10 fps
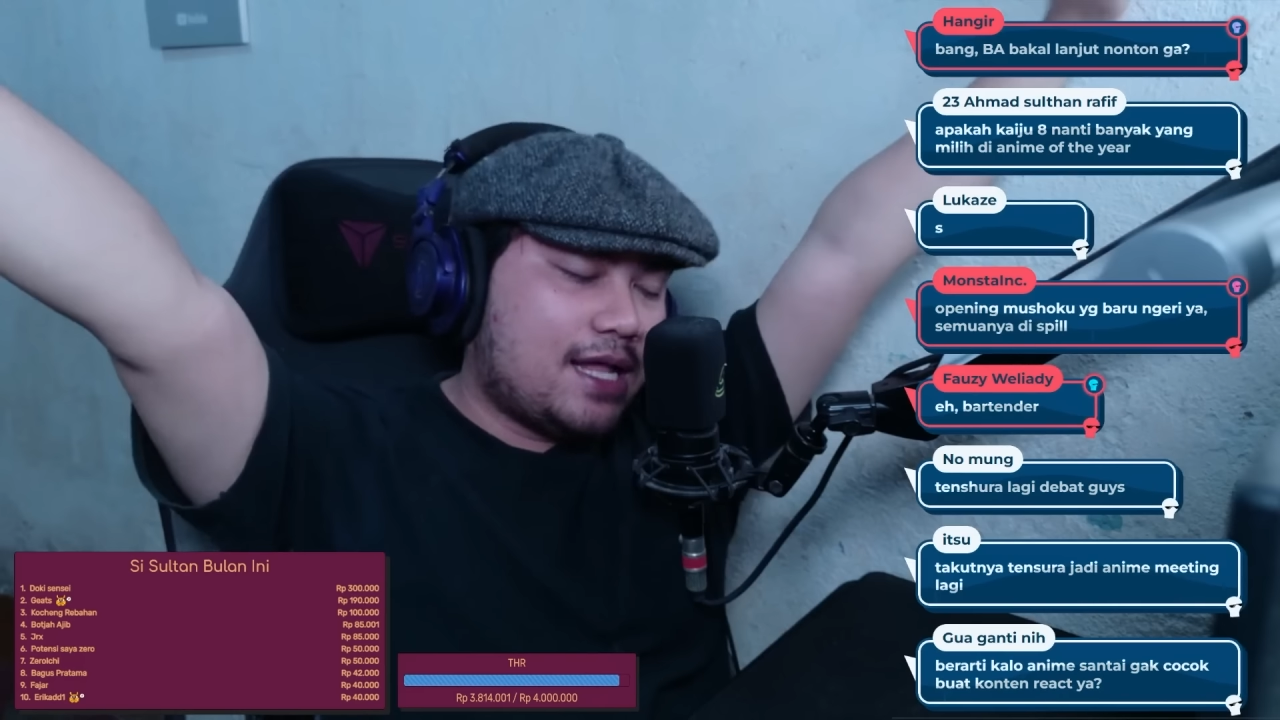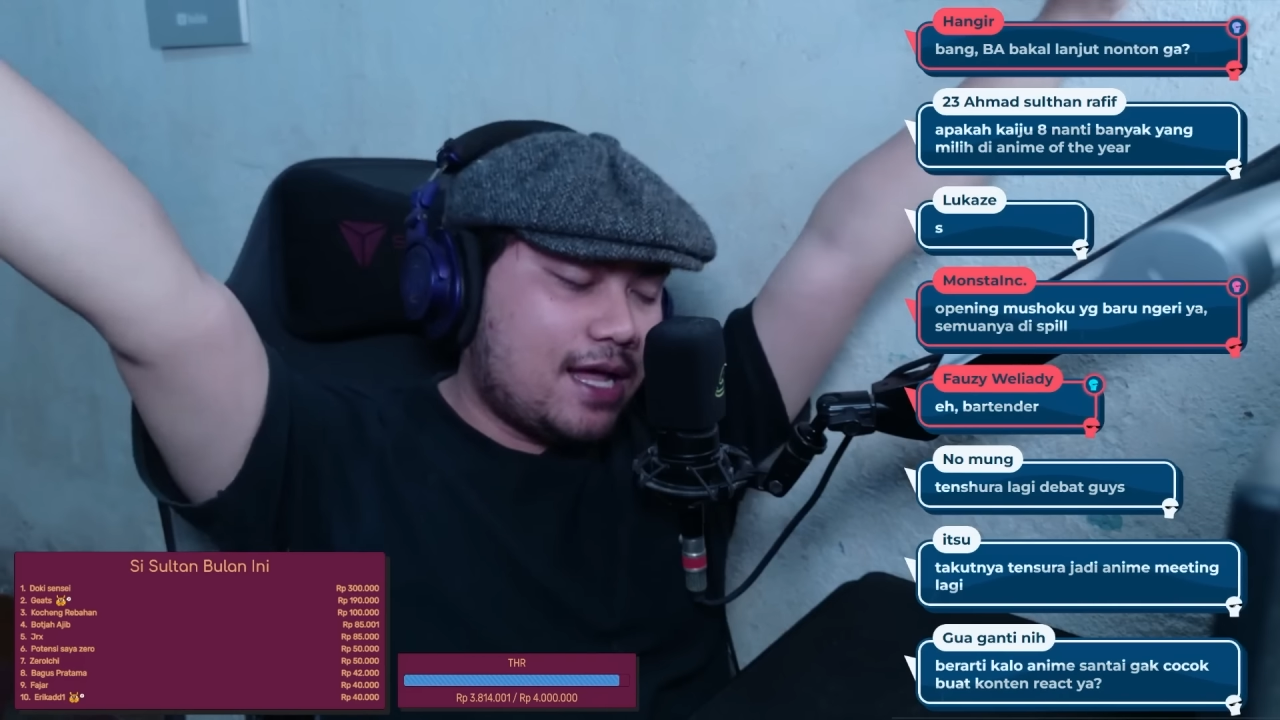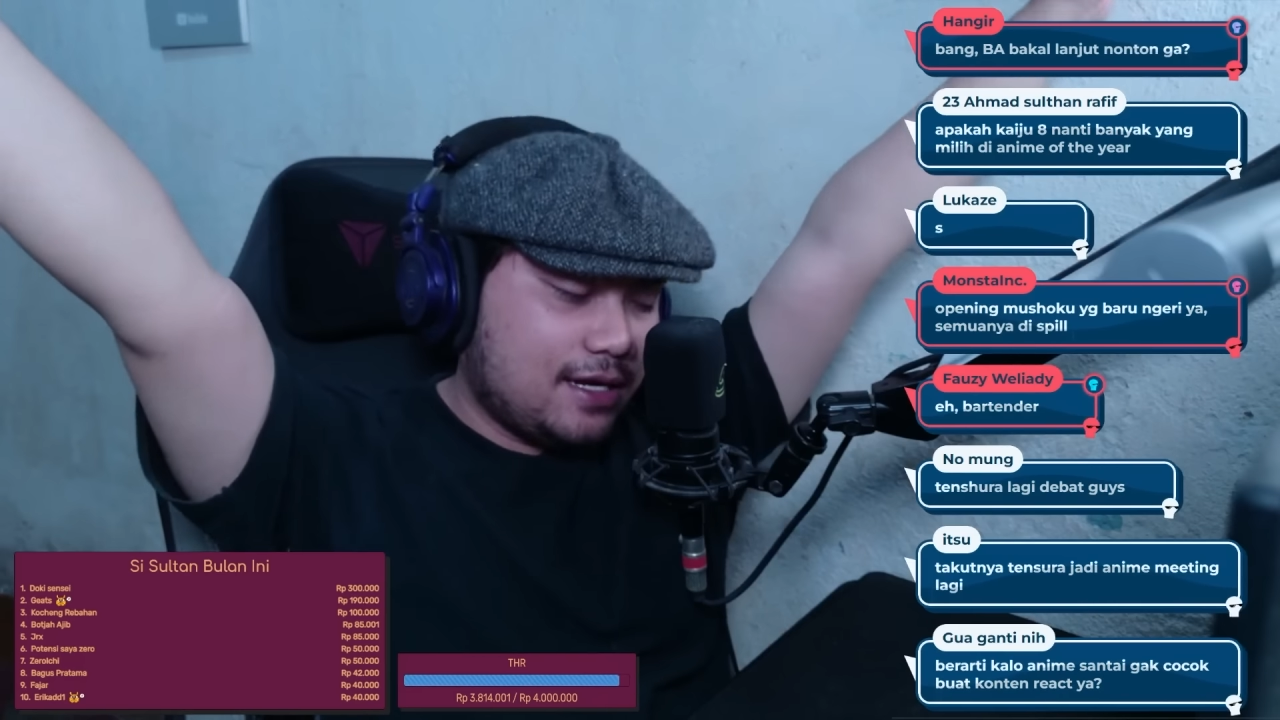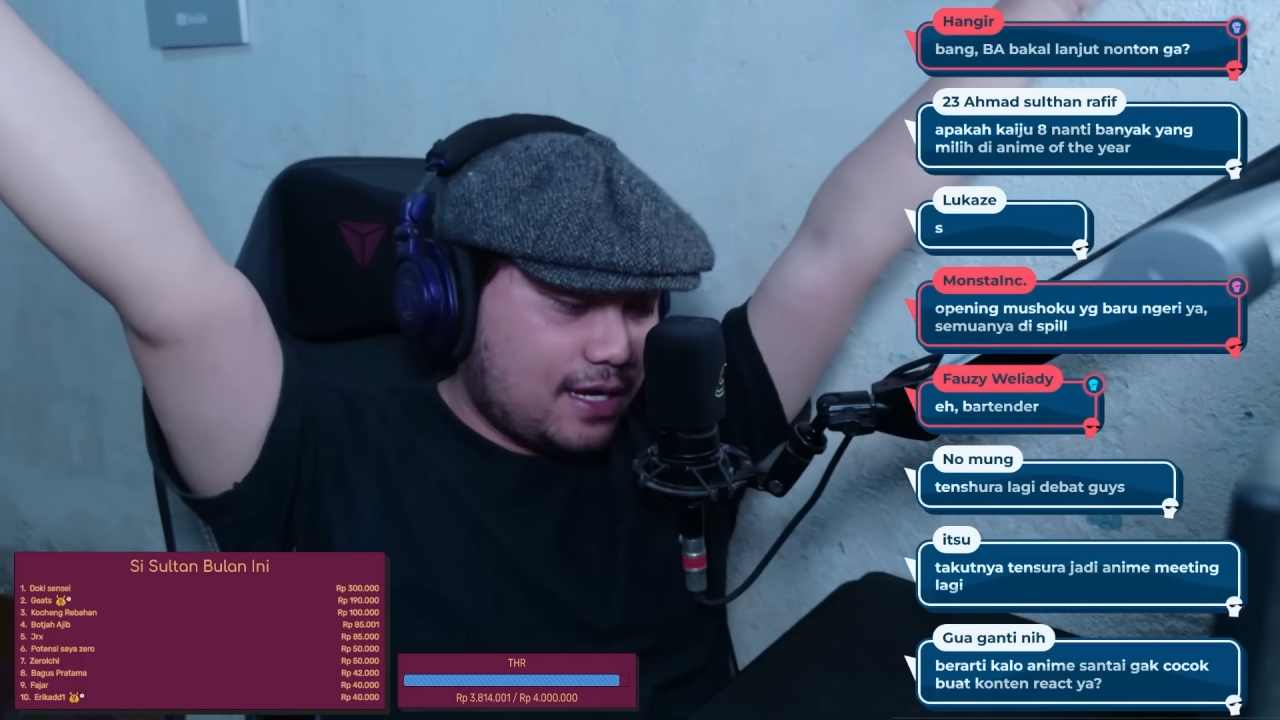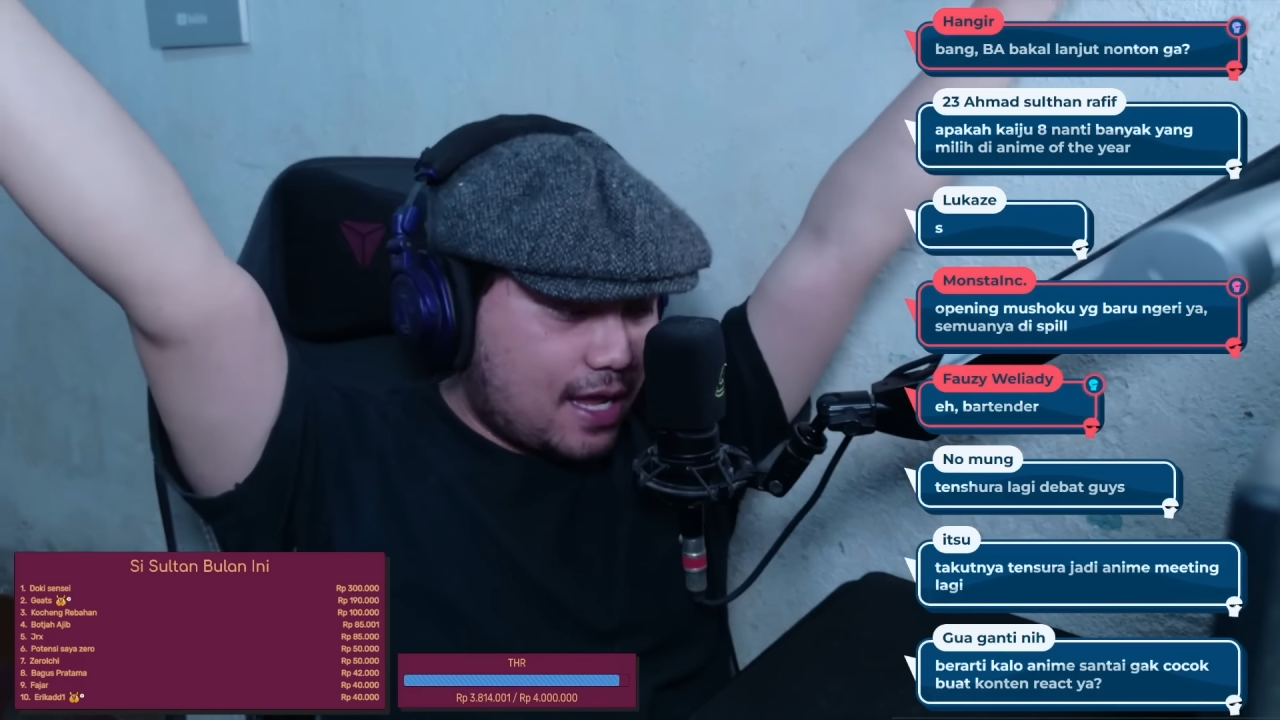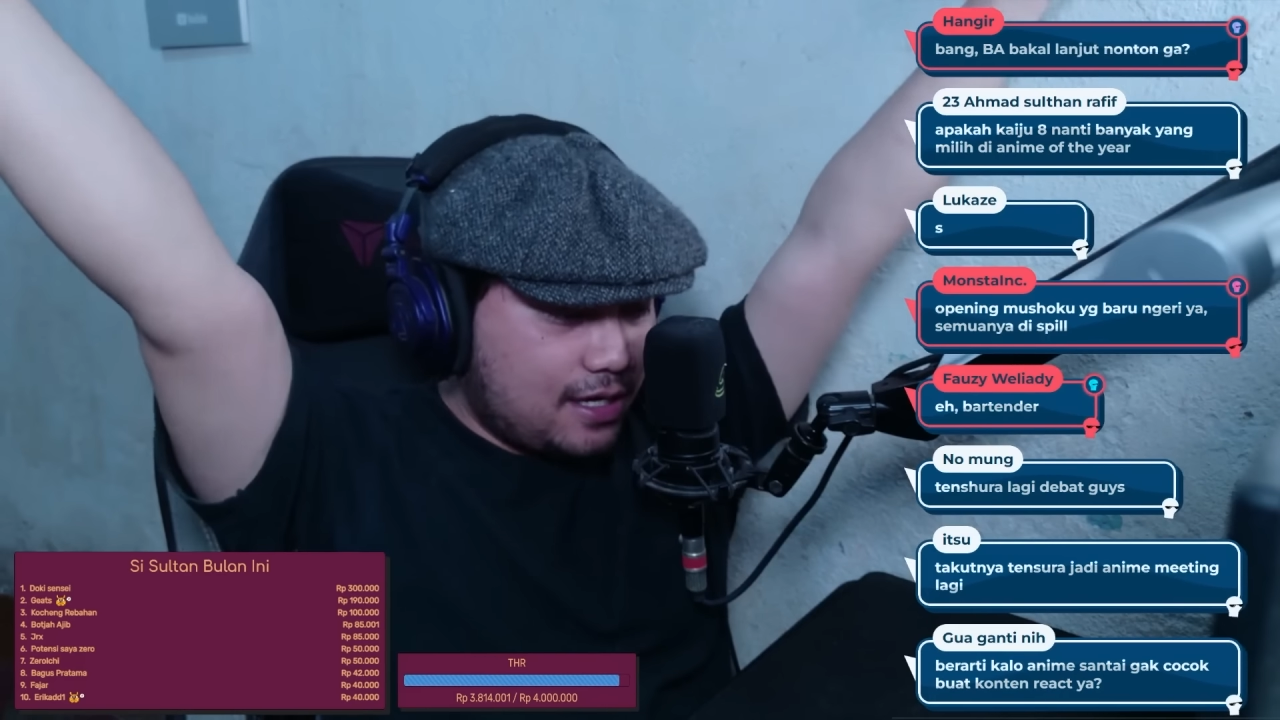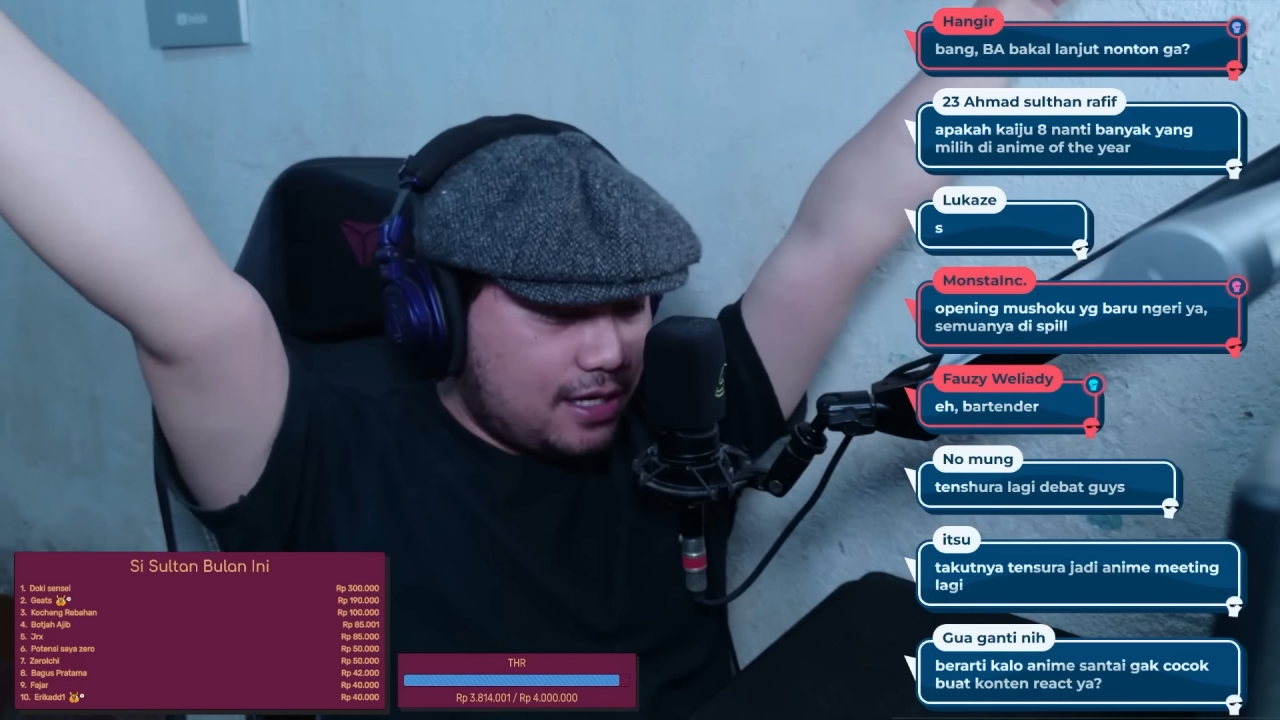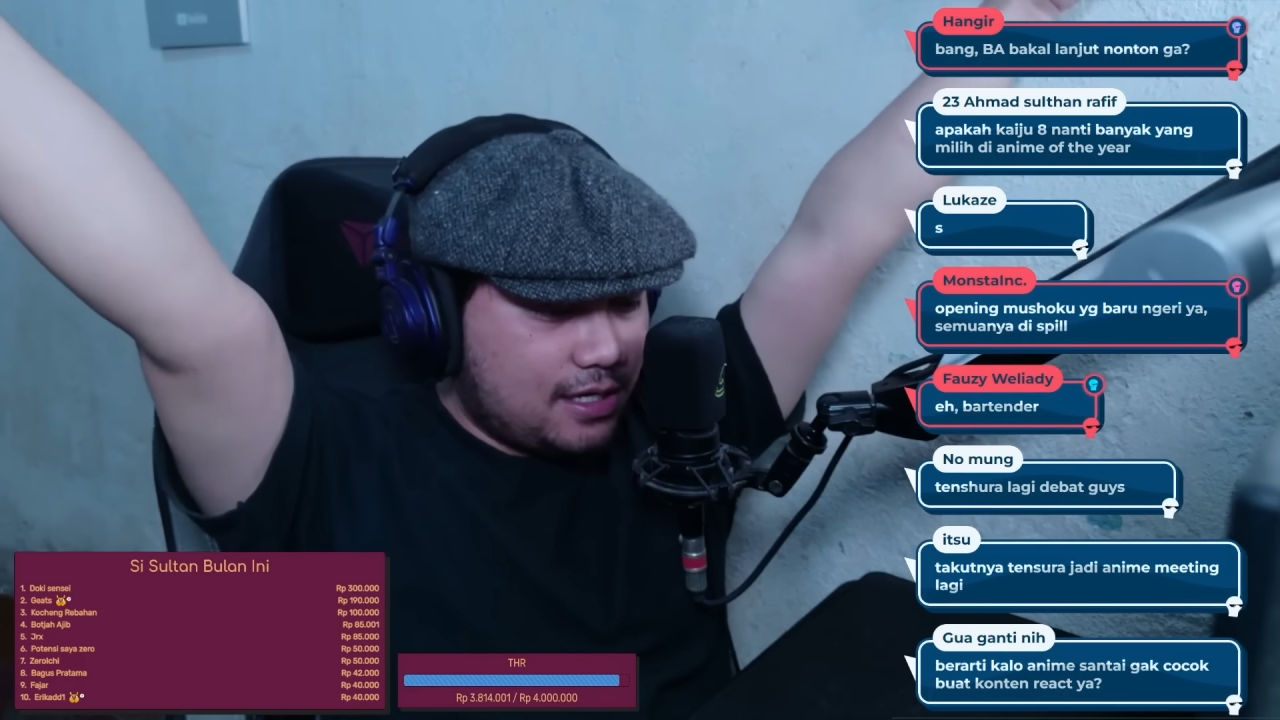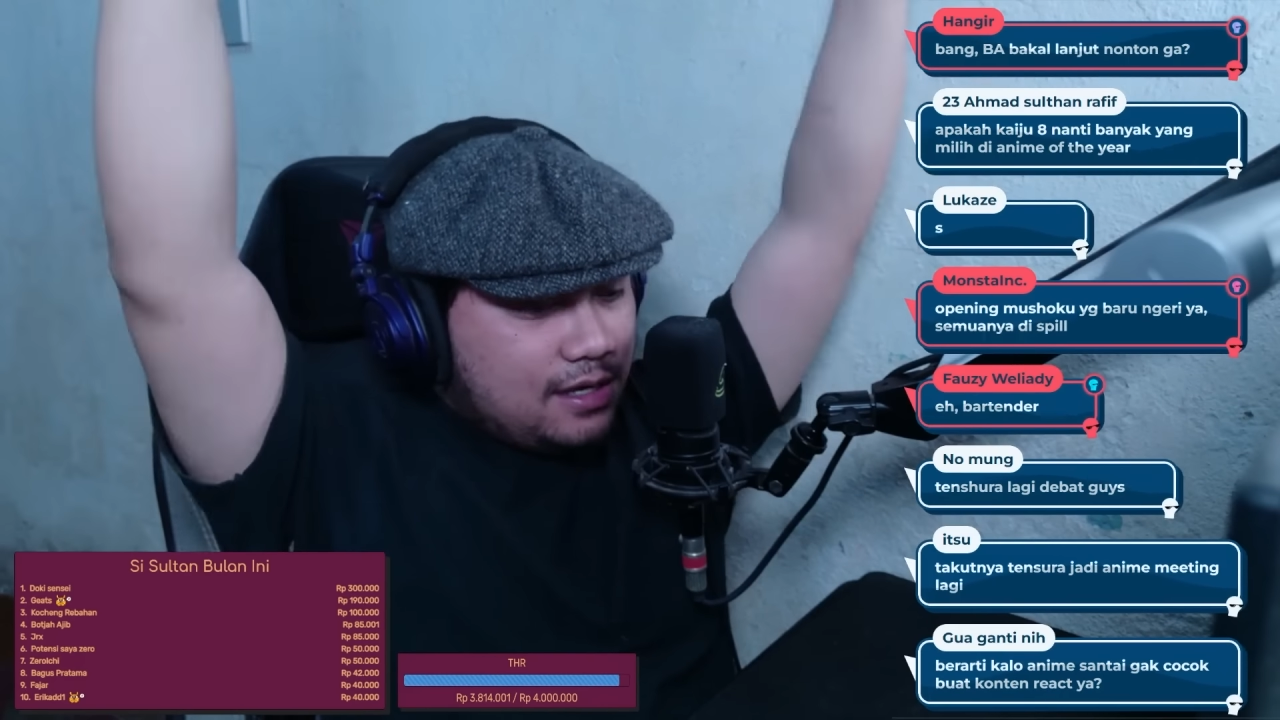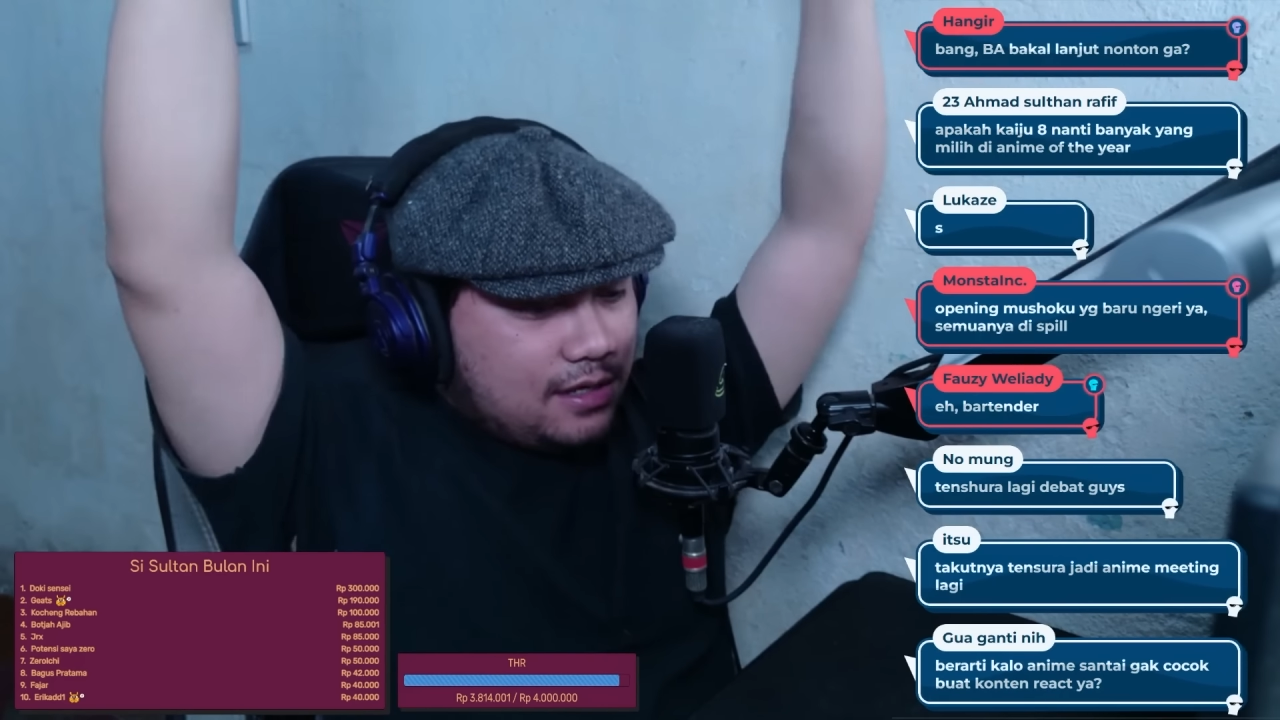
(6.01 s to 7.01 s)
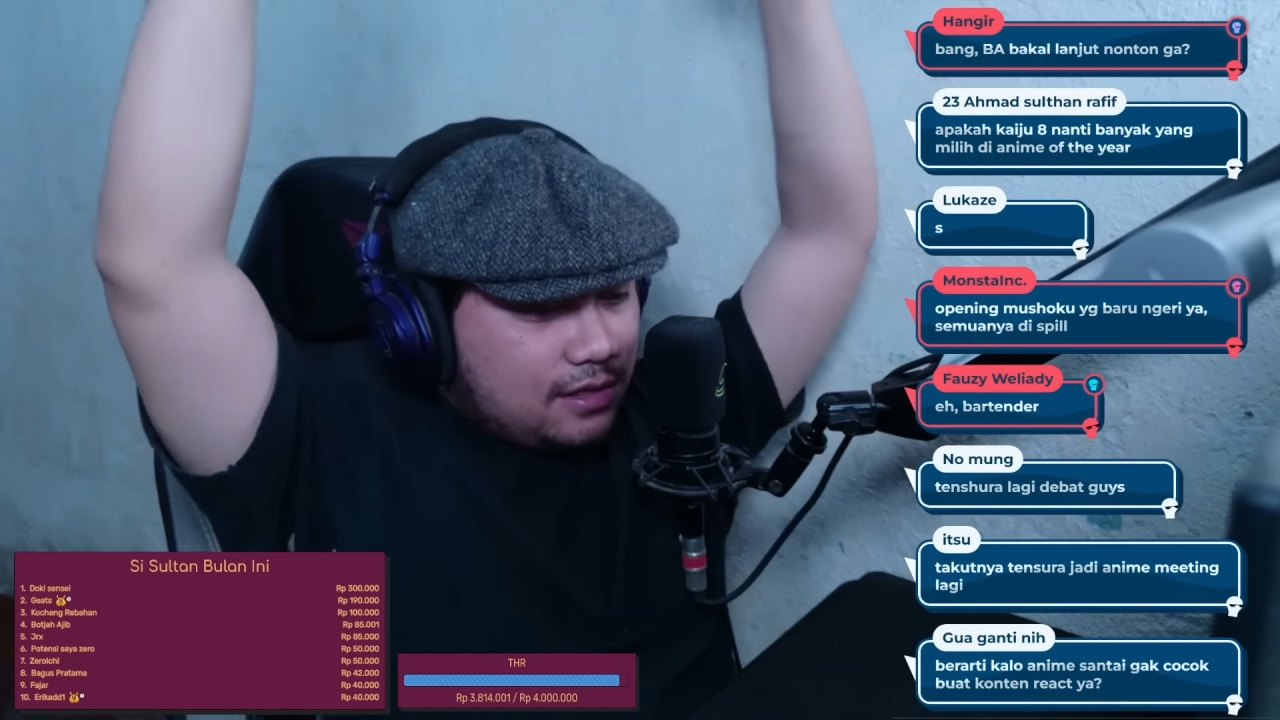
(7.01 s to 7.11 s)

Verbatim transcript: Dan kali ini,